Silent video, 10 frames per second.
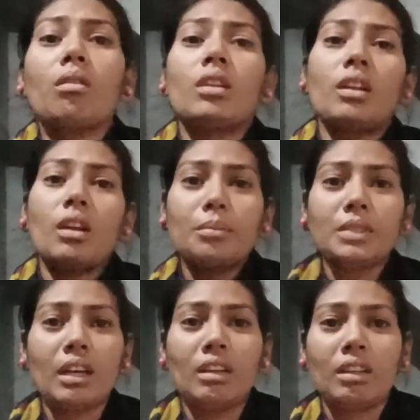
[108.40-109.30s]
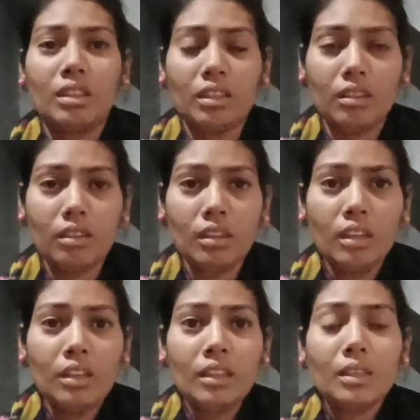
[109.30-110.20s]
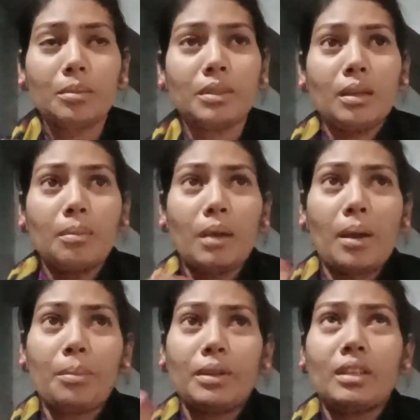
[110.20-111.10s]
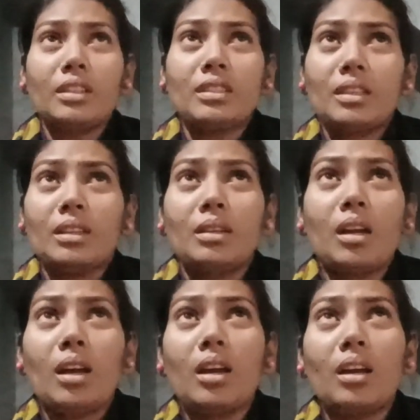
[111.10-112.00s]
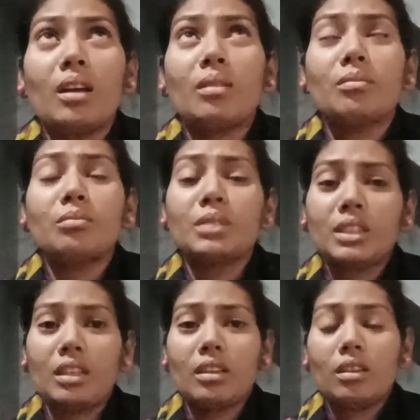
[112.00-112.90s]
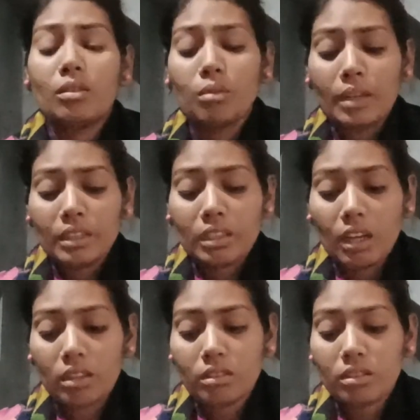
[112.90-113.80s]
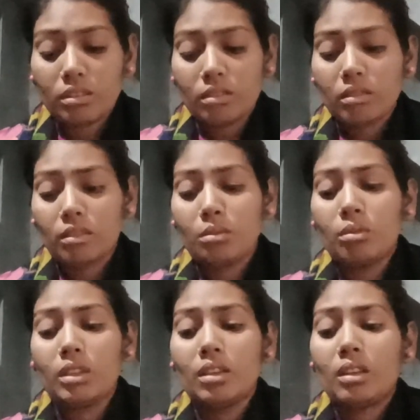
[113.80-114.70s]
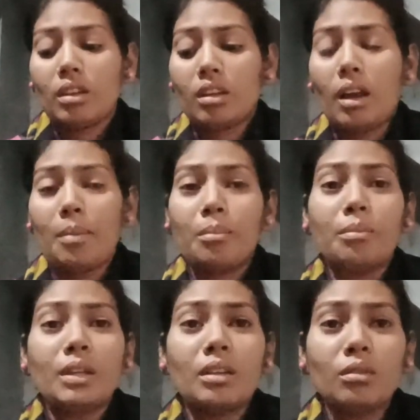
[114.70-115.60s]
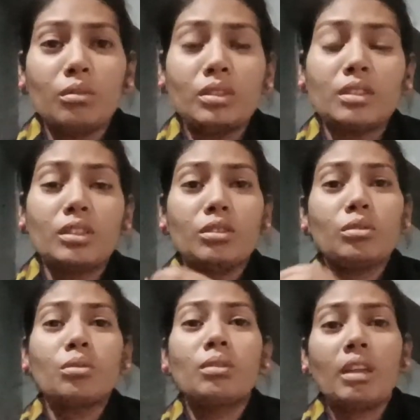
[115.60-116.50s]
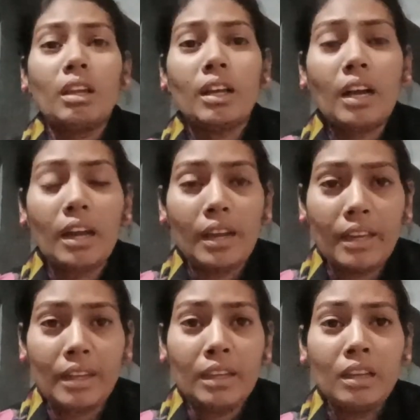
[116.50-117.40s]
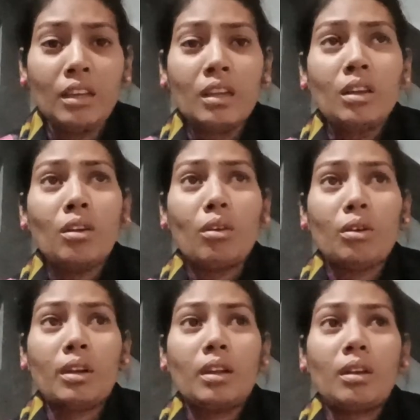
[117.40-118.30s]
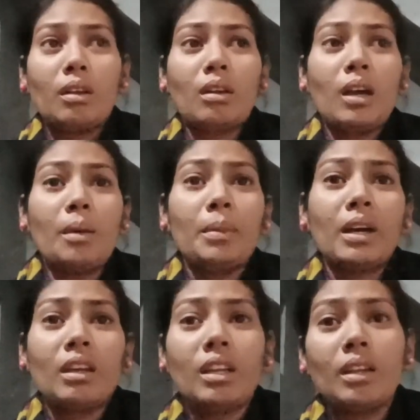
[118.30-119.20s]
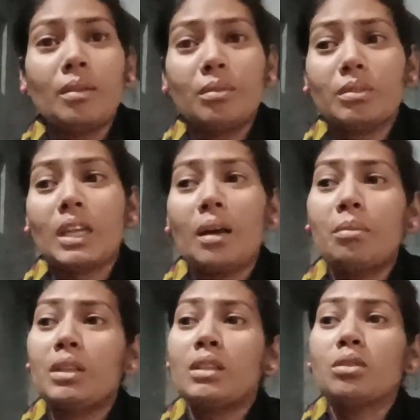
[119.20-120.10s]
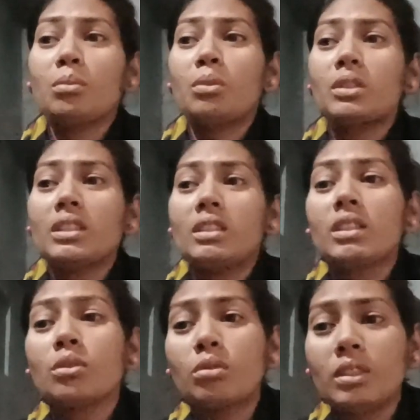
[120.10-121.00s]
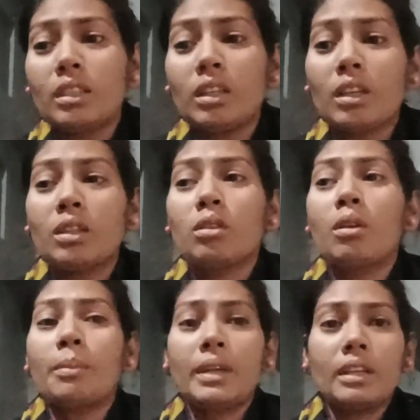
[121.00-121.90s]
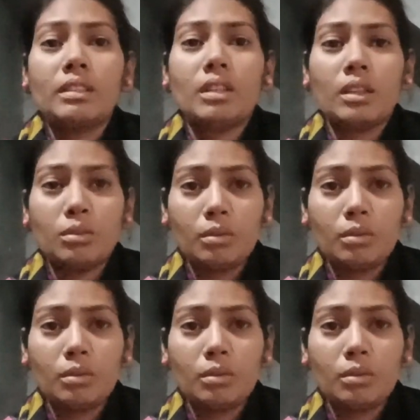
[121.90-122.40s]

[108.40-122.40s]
और हम जाना हैं कि मतलब अपने से बिछड़ने को एहसास क्योंकि हमने उस चीज़ को देखा है और हमारे सामने से वो चीज़ें गुजरी हैं तो हमें एहसास